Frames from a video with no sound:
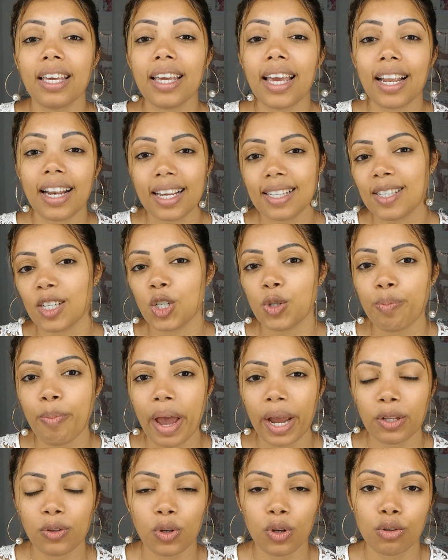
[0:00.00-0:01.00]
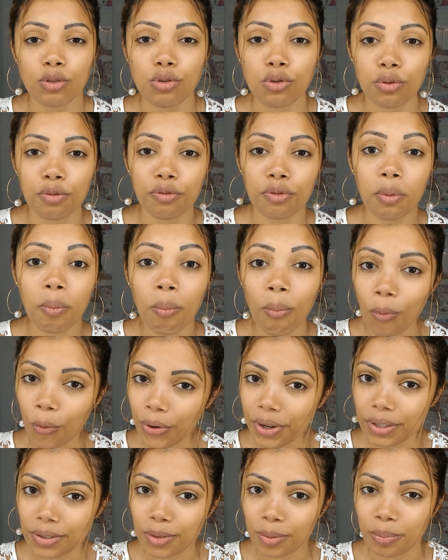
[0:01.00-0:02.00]
E é nesse aspecto que eu sofro
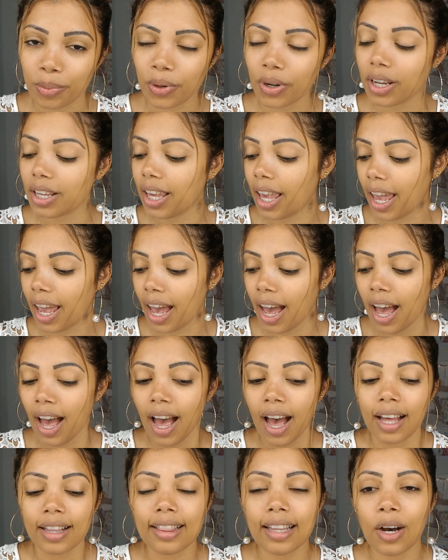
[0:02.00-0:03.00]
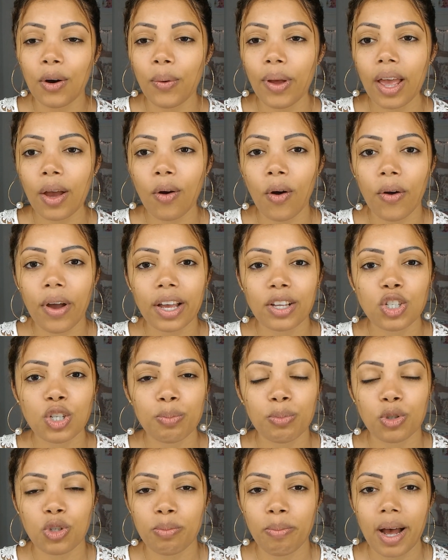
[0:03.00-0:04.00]
muito, porque não é qualquer
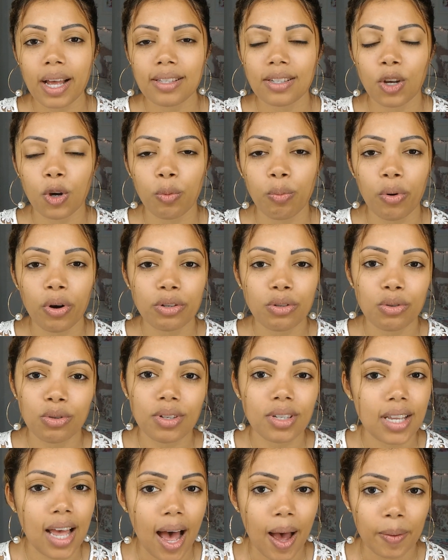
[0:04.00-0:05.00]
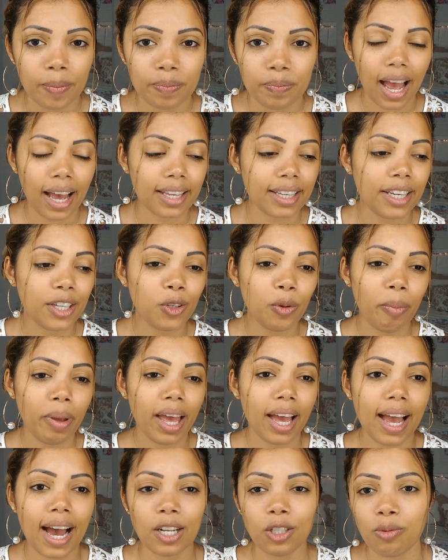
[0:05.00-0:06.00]
tipo de base que eu posso usar. Aqui no
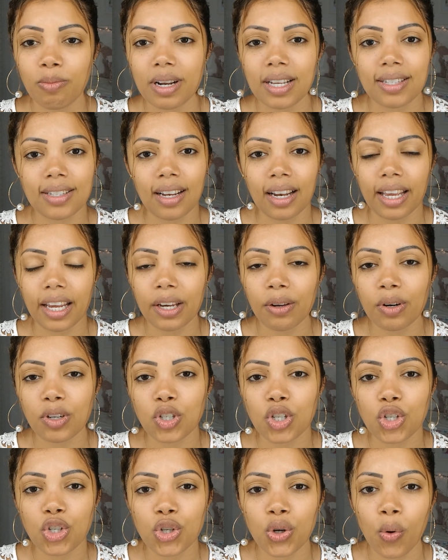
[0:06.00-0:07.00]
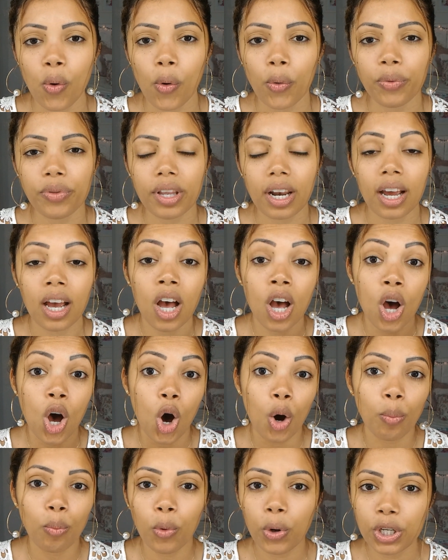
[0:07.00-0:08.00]
mercado brasileiro, a gente encontra
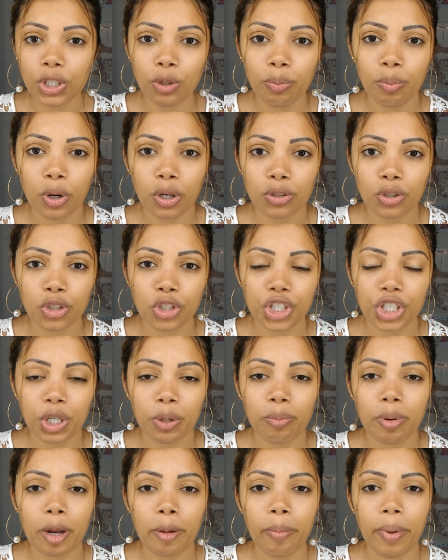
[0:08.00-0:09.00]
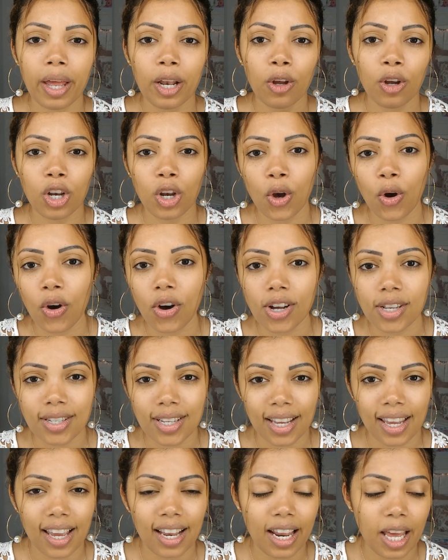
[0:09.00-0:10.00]
muito produtinho para pele
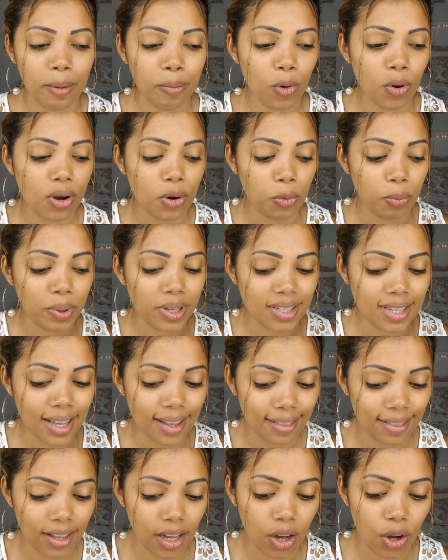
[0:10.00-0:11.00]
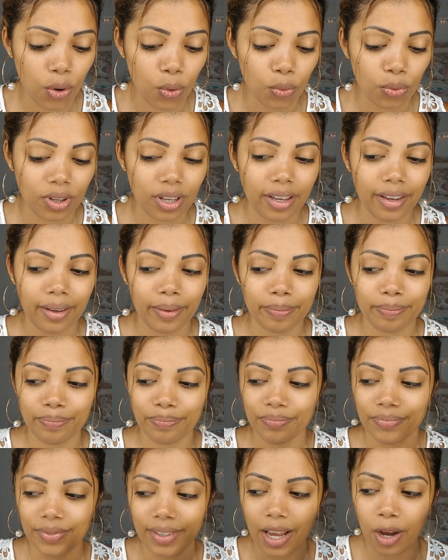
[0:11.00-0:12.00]
oleosa, aquele rebocão pesadão que
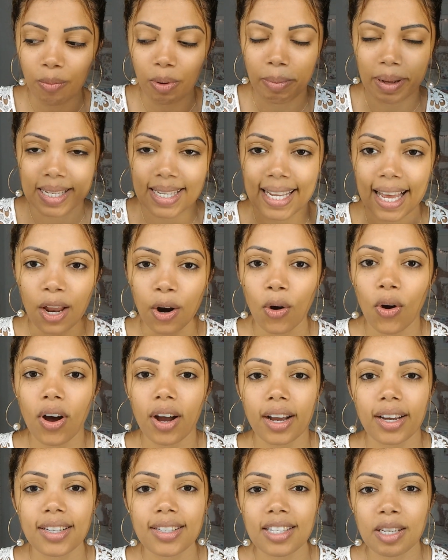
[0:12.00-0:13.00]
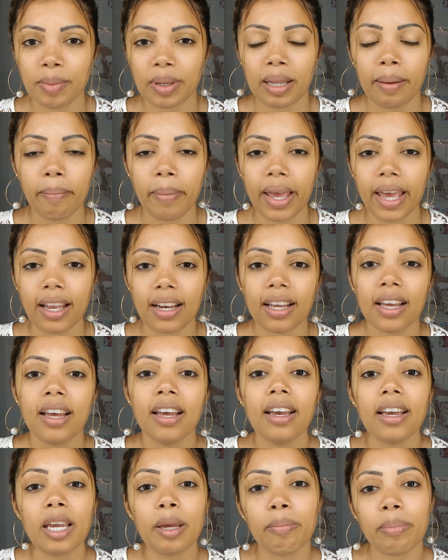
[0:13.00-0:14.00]
né, uma maçaroca em cima da pele.
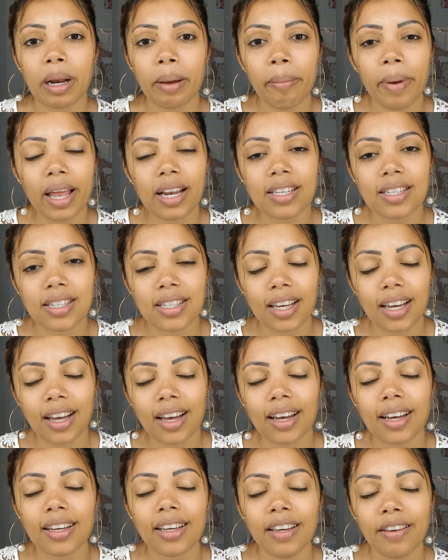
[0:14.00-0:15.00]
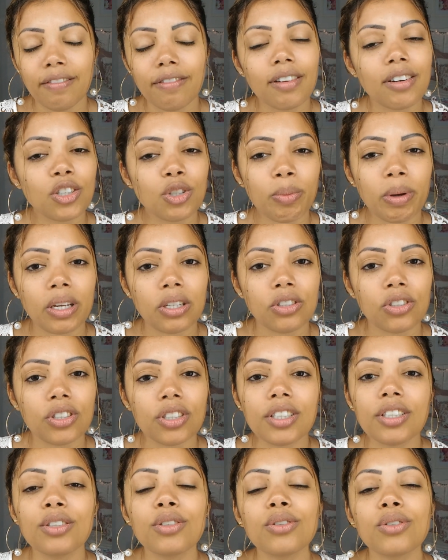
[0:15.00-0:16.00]
E para pele seca,
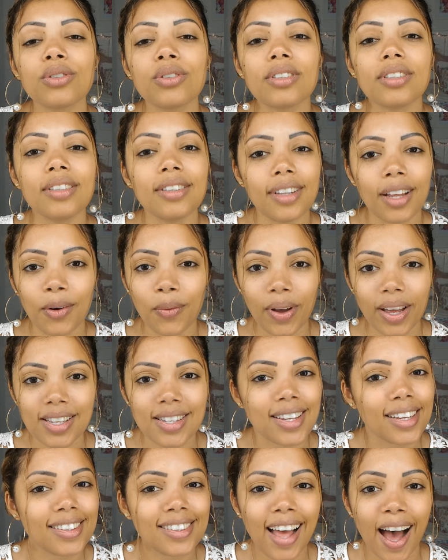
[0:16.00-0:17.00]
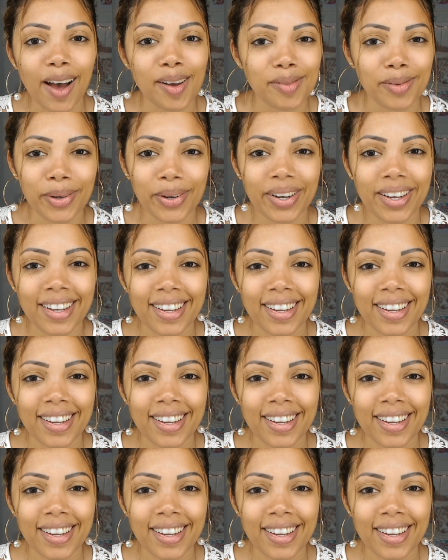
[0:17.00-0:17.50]
infelizmente, isso não é aceitável.